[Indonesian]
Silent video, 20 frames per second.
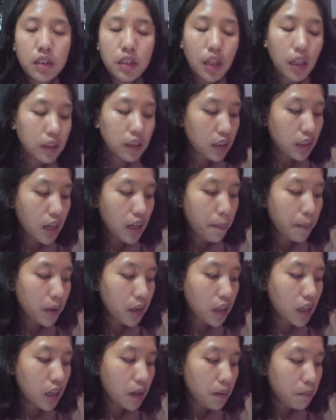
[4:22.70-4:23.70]
yang terdapat
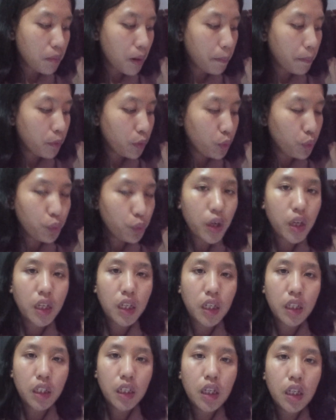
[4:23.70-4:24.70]
dalam bab 2
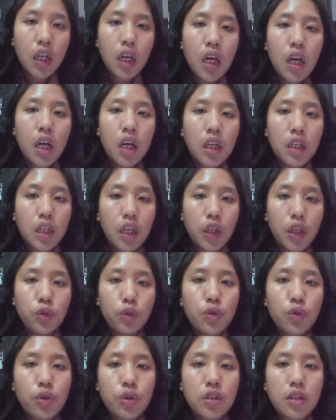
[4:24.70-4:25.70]
ini
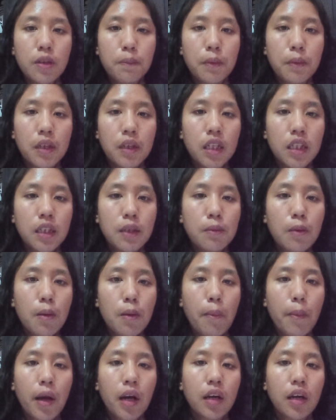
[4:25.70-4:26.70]
yaitu si peneliti
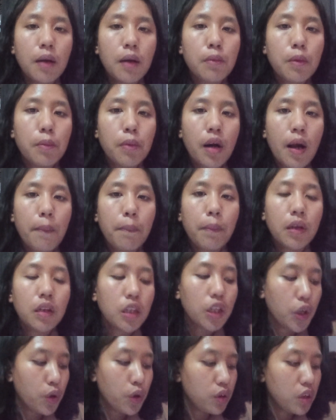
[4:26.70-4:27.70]
memaparkan beberapa
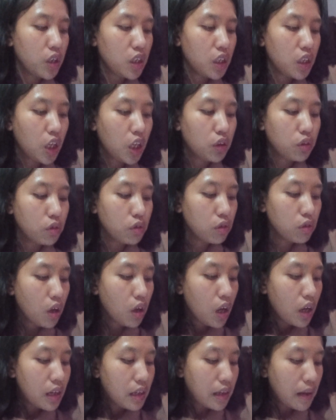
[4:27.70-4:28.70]
teori yaitu
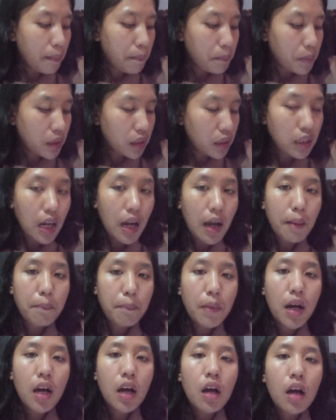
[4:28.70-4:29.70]
yang
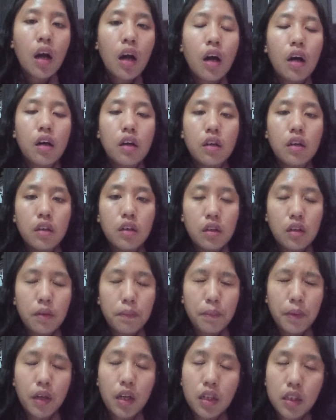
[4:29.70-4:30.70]
pertama e,
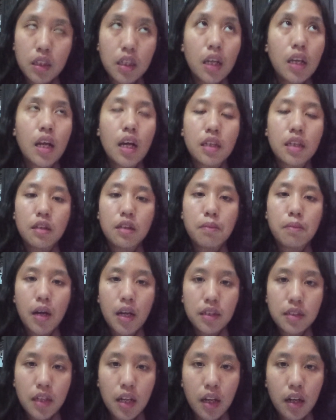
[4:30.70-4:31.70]
pengertian hasil
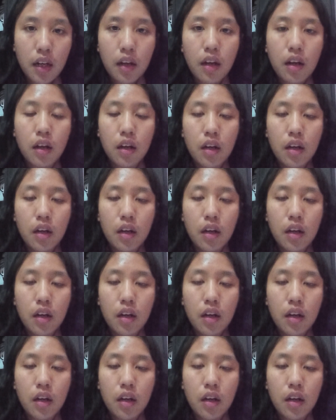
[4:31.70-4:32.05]
belajar